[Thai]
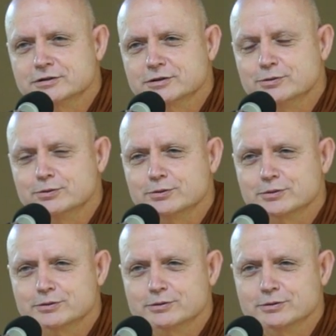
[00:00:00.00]
ทูต
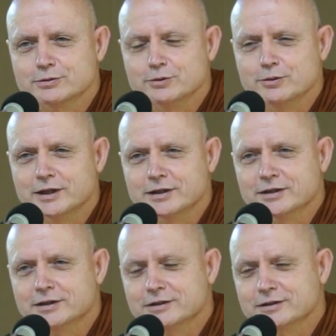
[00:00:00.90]
ยูเอ็น
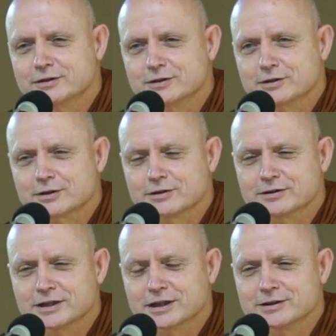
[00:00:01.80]
คน
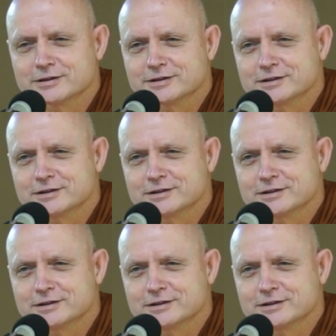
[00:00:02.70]
นี้คือ